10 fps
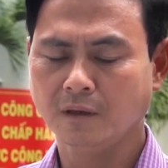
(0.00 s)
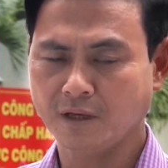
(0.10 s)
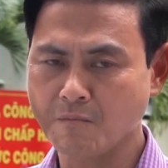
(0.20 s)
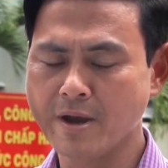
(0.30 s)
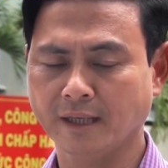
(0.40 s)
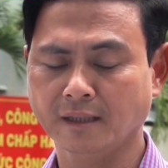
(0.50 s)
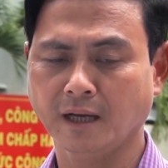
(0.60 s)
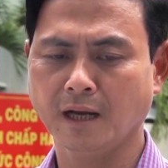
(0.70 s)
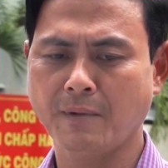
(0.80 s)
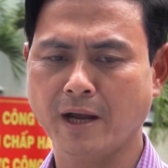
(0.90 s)
đặc biệt là
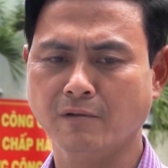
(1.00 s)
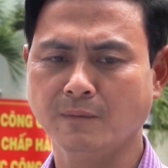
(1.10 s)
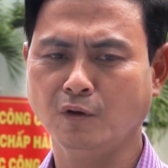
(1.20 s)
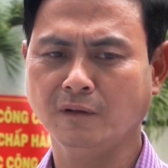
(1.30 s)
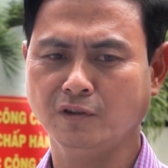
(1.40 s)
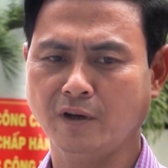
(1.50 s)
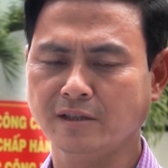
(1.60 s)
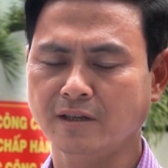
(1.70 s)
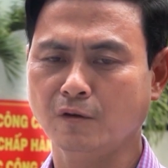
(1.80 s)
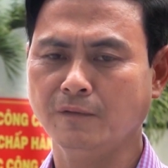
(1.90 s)
cái năm 2021 do đại
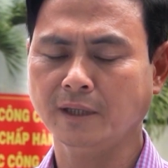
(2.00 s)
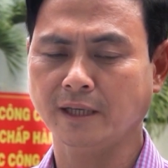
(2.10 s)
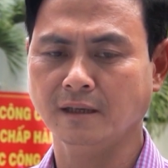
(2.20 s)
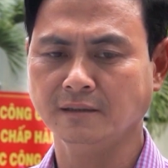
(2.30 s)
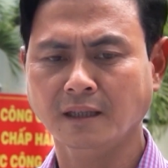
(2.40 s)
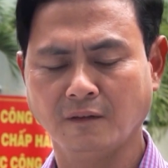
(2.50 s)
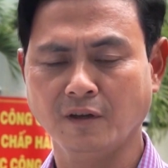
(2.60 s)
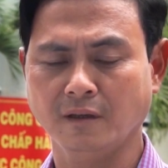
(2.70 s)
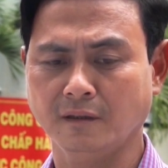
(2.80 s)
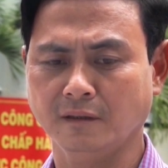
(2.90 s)
dịch Covid ảnh hưởng rất là
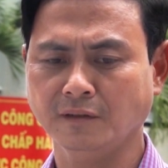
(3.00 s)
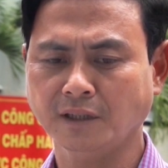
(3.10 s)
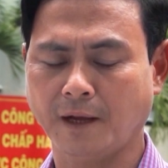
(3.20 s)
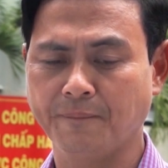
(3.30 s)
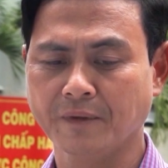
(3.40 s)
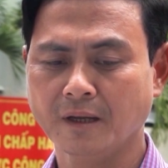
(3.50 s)
phức, ờ, phức tạp,